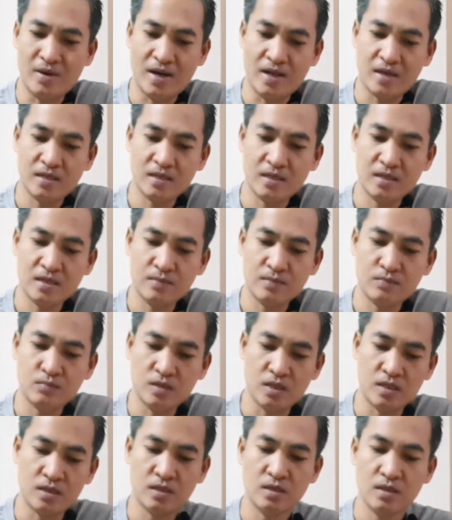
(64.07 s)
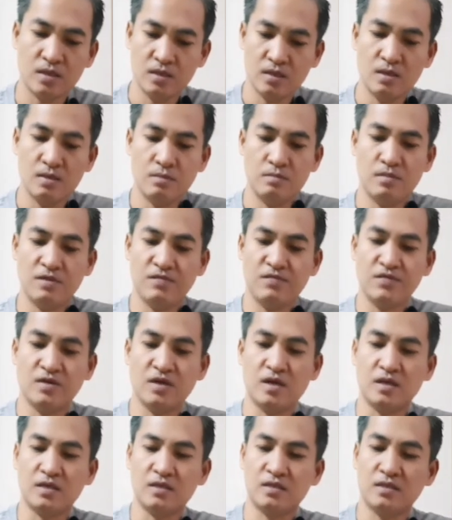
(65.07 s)
ทนะครับเนี่ยมะ
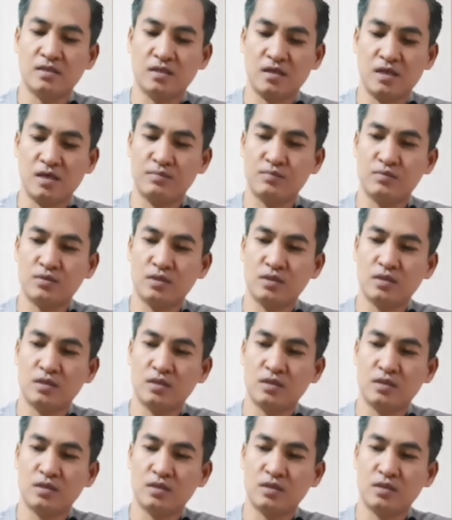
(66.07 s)
เฟืองนะครับ